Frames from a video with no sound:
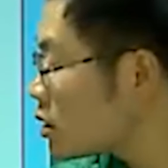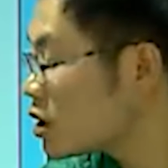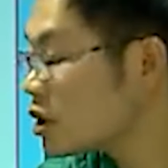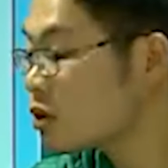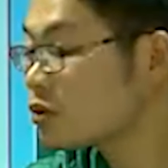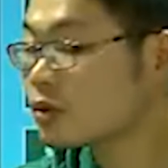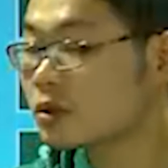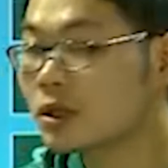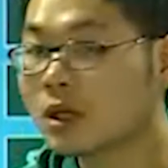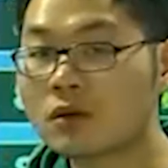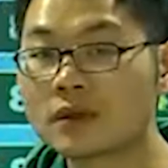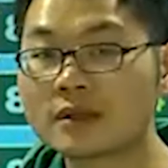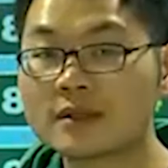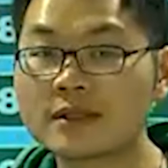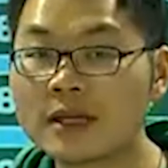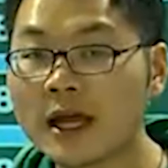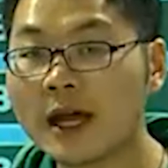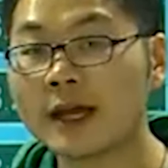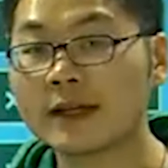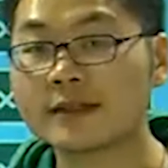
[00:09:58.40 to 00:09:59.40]
的基础上我
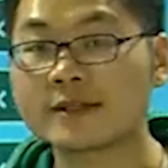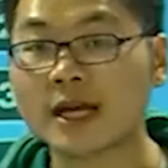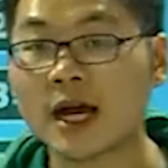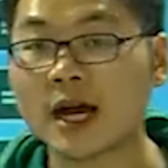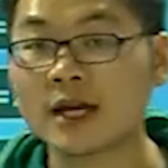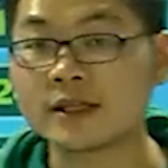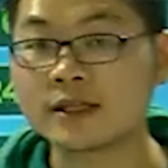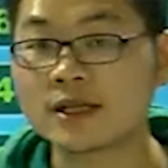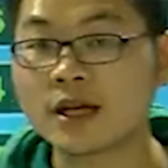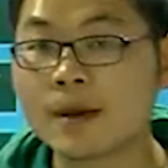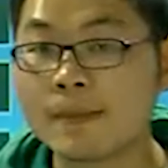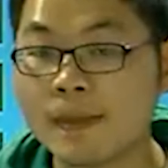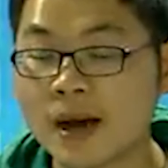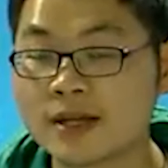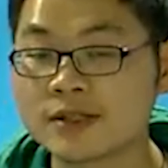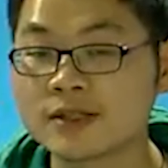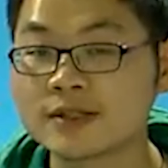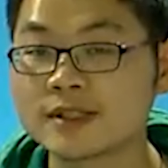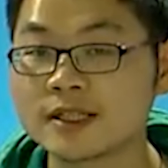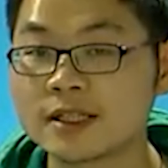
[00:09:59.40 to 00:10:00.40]
再加一个
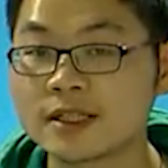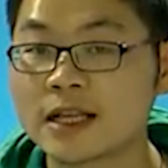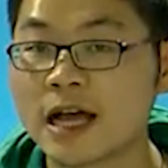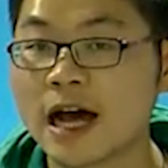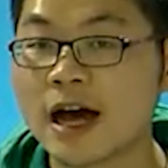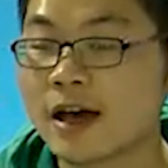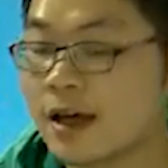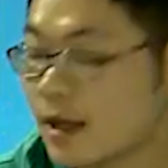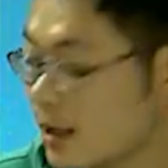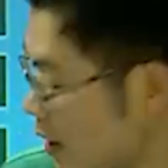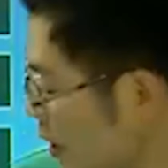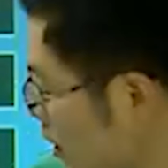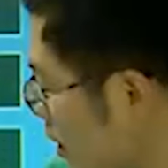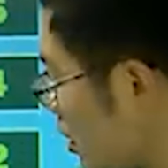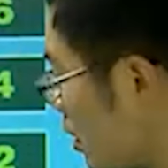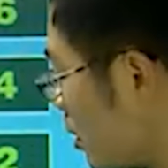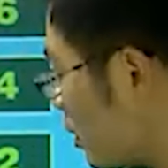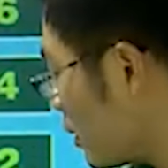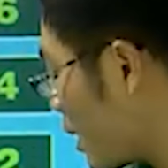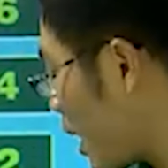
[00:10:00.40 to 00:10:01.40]
八就行了。
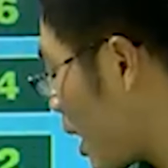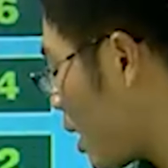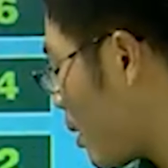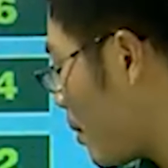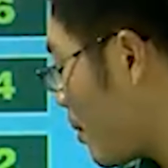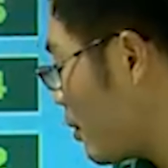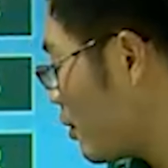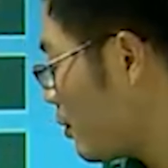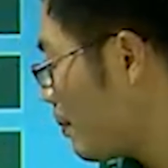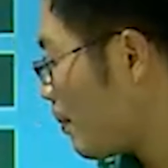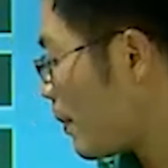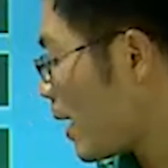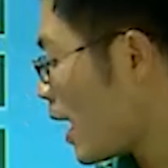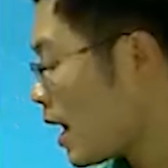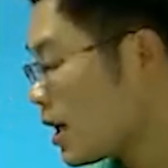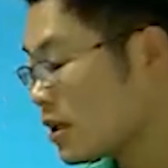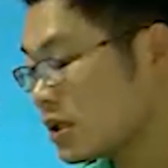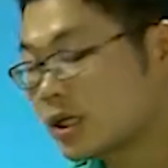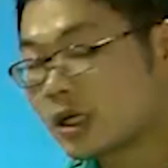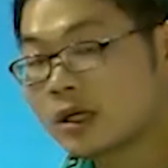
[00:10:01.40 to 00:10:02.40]
那
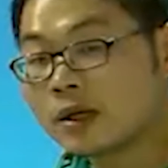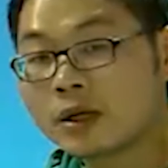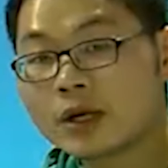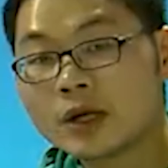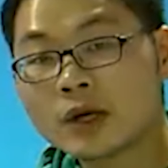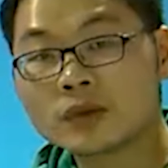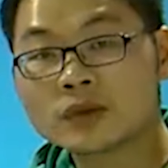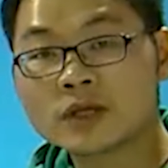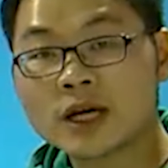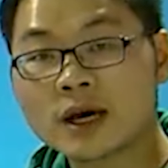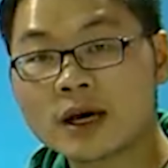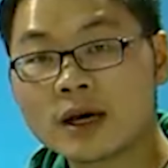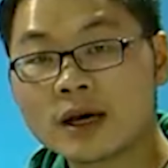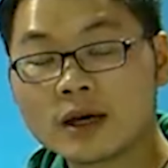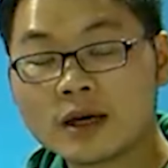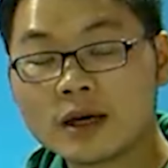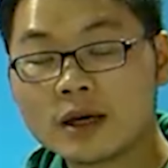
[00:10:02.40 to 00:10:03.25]
八乘六呢？